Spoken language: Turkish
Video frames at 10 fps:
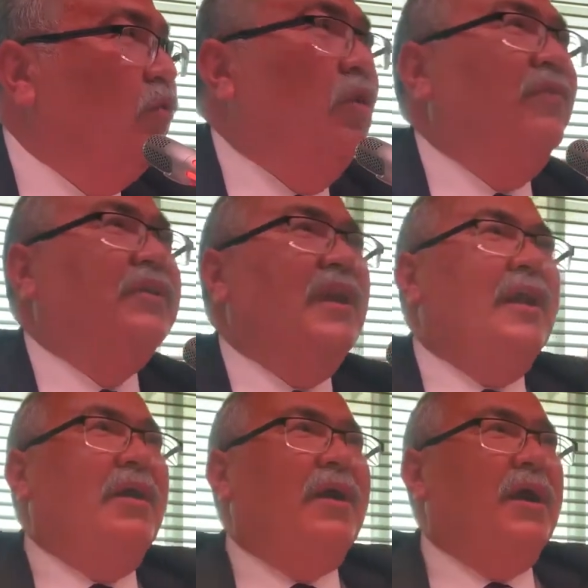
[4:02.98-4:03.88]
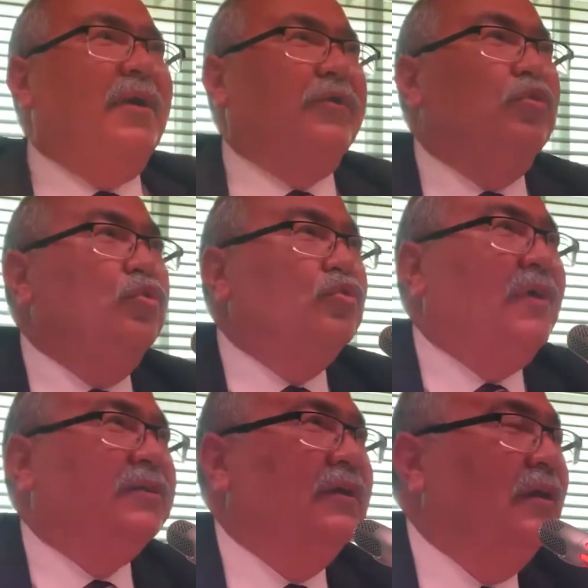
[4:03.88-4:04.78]
Konfetilerle beraber gündüz
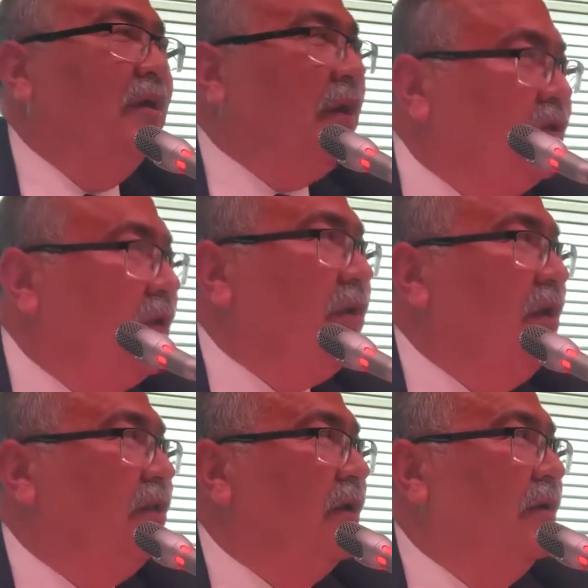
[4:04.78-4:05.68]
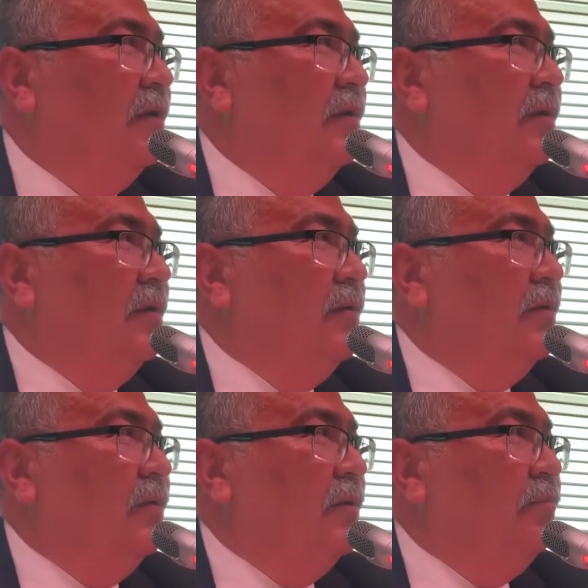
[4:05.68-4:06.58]
vakti, gece de değildi.
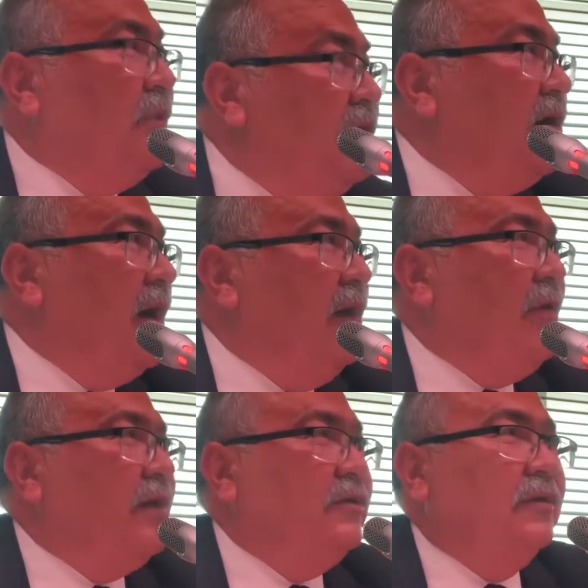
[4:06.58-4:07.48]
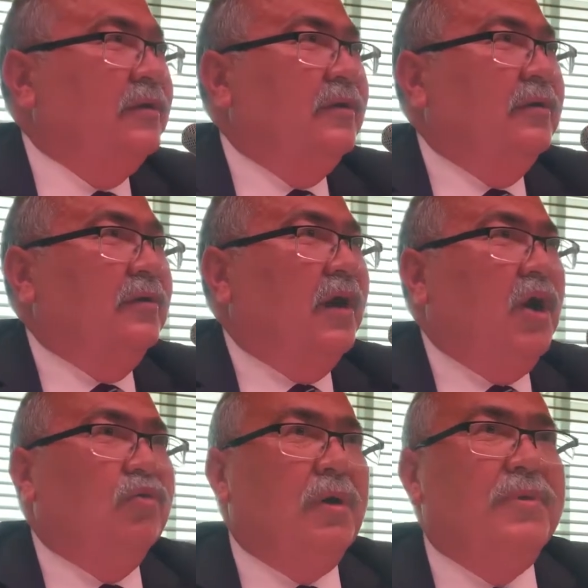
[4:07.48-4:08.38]
Bir hikaye vardı.
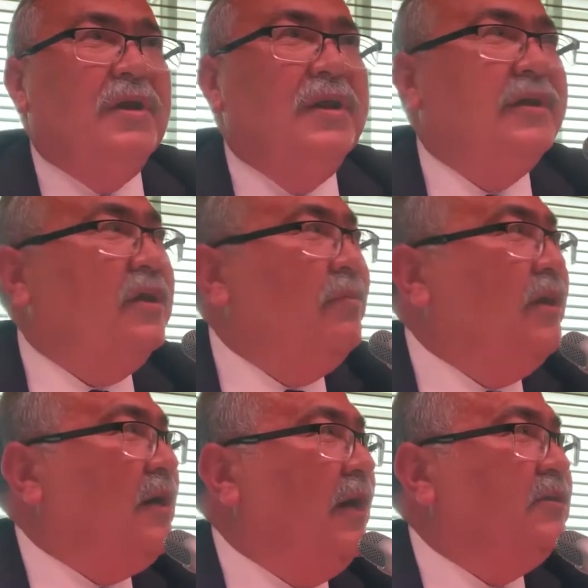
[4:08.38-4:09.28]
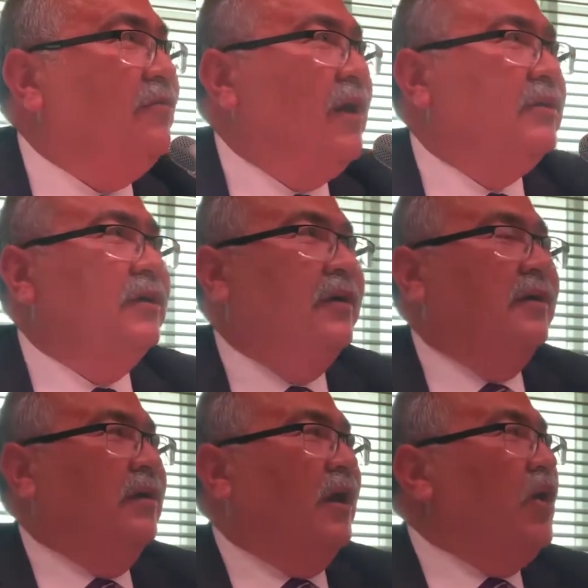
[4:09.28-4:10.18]
Avrupa Birliği'ne girme hikayesi vardı.
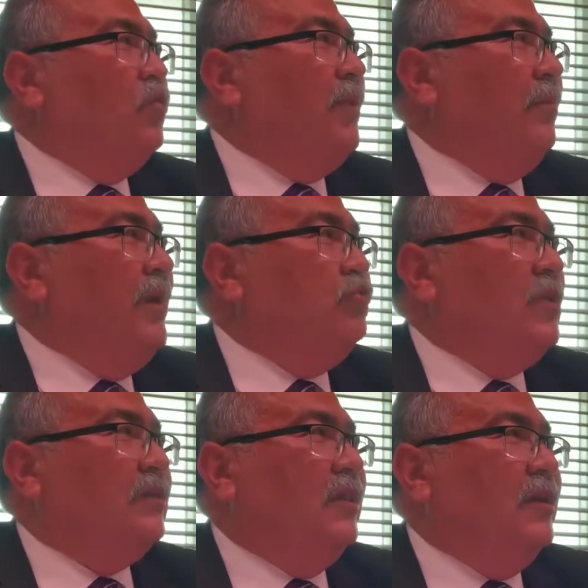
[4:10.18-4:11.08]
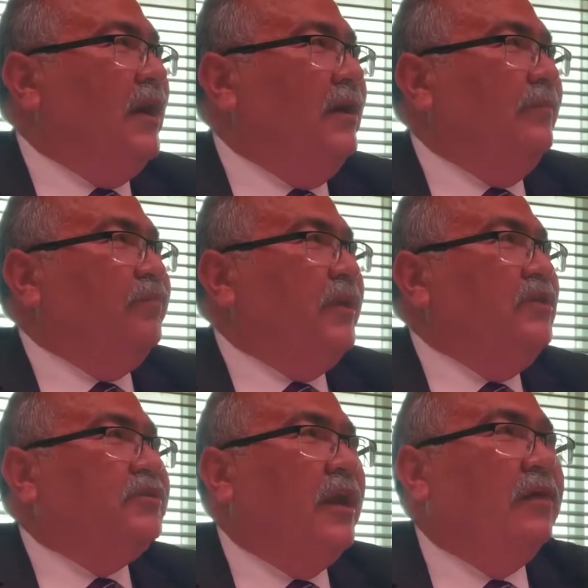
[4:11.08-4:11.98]
Avrupa mevzuatlarına
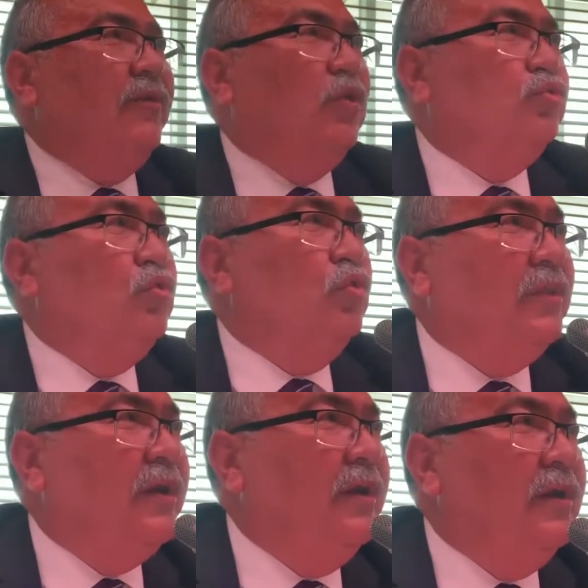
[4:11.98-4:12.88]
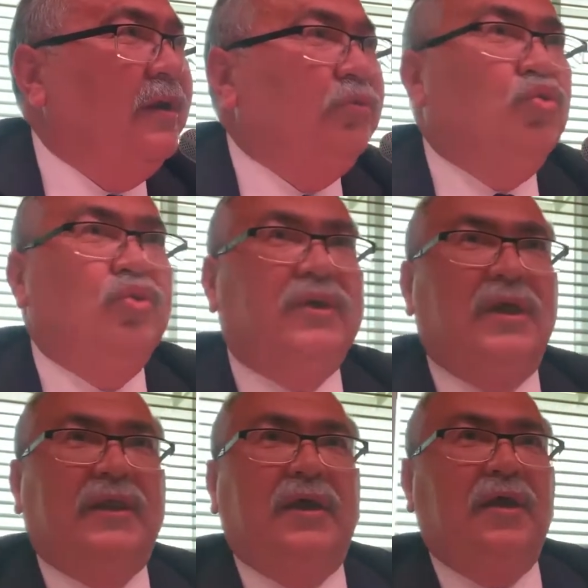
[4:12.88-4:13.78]
insan hak ve özgürlüklerini
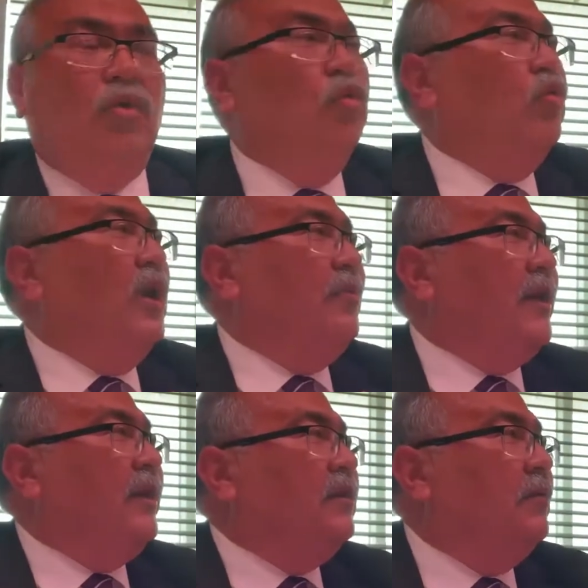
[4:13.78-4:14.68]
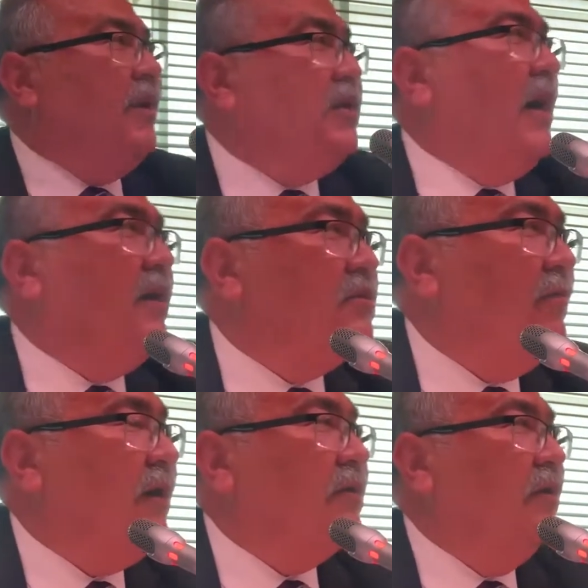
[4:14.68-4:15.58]
Türkiye'de uygulamalara getirme hikayesi
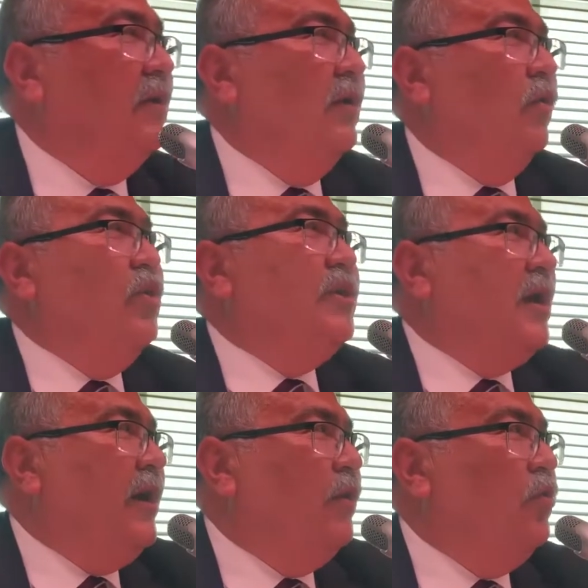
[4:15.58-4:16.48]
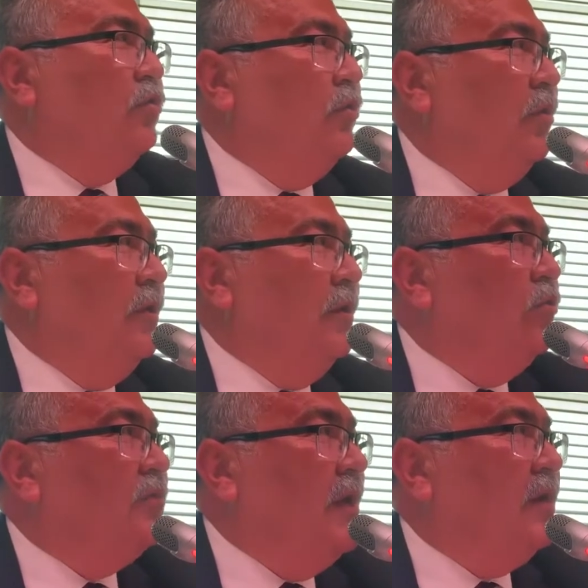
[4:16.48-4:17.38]
vardı. O hikaye ne oldu?
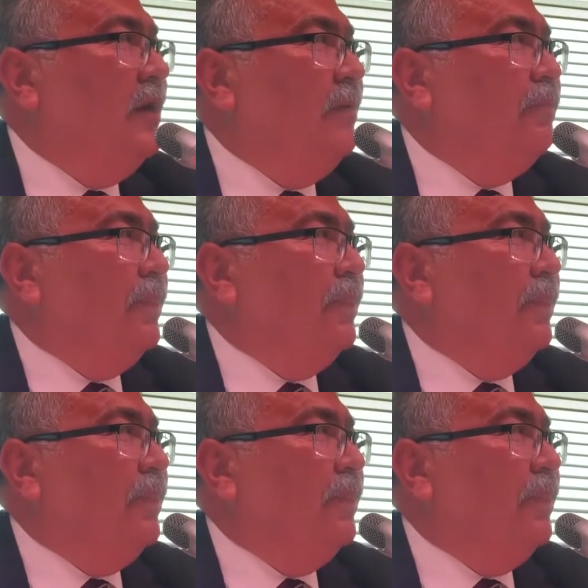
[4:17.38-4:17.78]
Özellikle